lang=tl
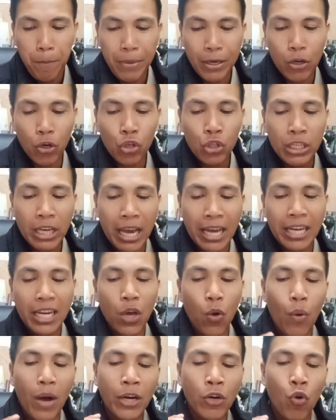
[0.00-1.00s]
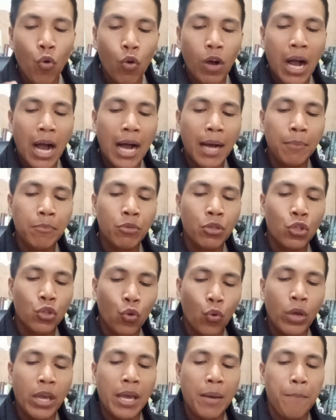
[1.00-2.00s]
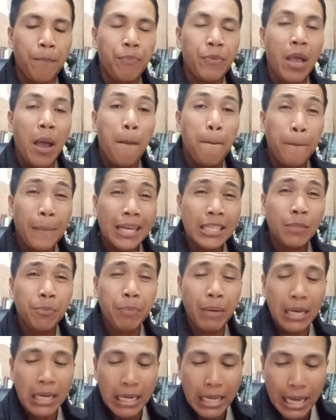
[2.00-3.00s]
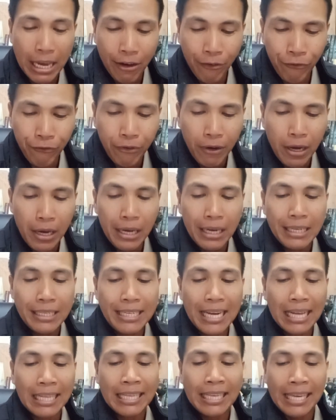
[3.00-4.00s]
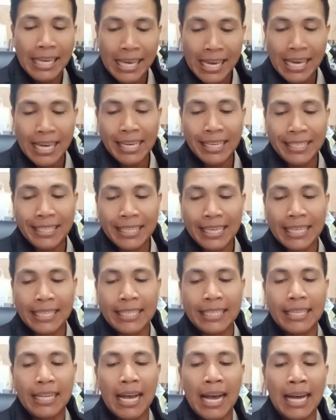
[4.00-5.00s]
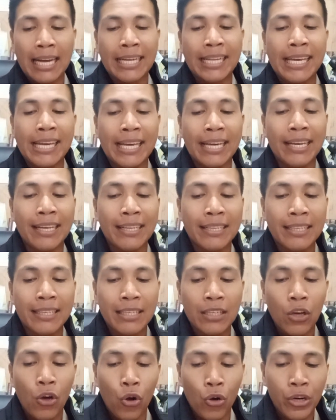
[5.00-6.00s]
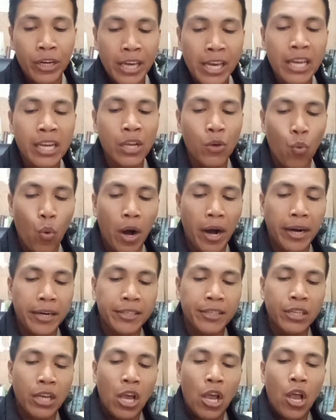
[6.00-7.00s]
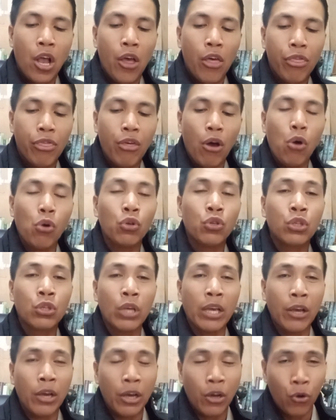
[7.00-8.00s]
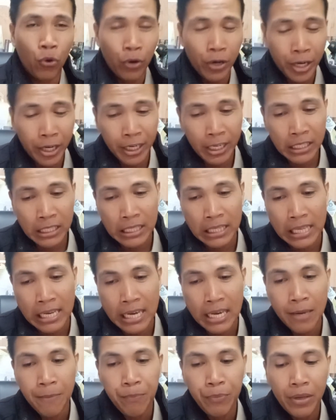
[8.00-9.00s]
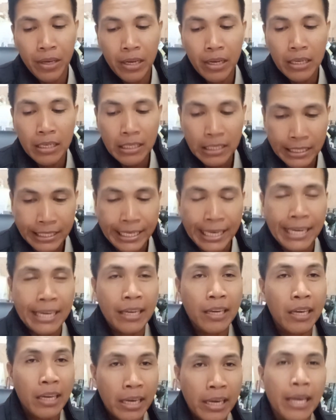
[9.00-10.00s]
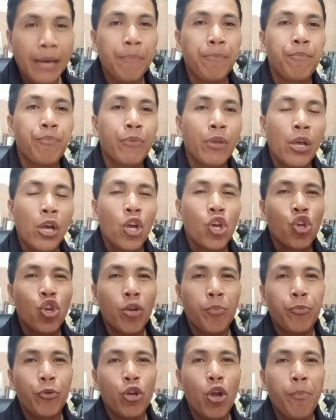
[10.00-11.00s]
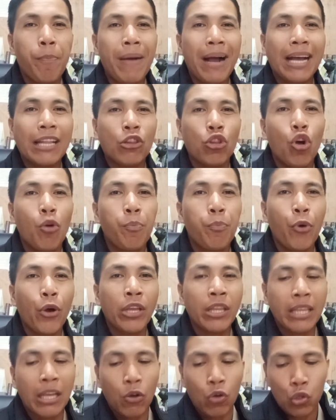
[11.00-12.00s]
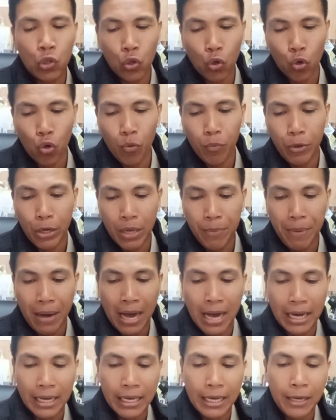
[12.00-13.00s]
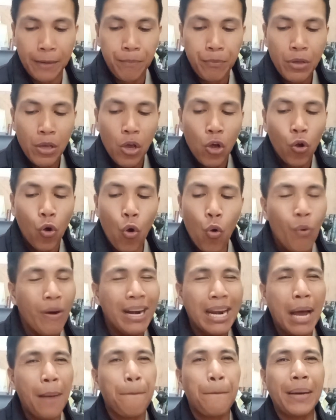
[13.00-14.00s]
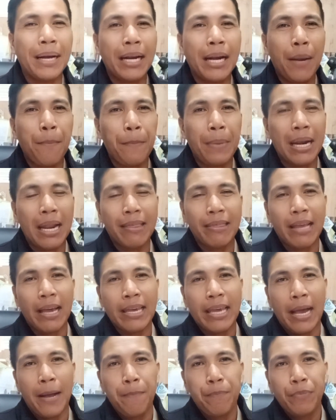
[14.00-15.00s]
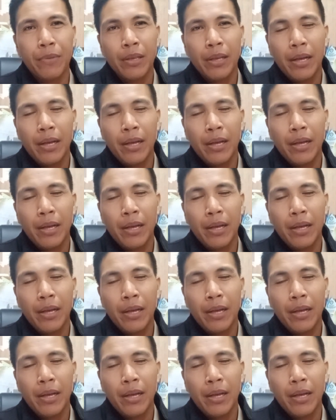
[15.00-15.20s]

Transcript: Because anyone who comes to Him must believe that He exists and He is or He rewards those who earnestly seek Him. Yun po yung pangatlong point na gusto kong ibahagi. Kung walang pananampalataya,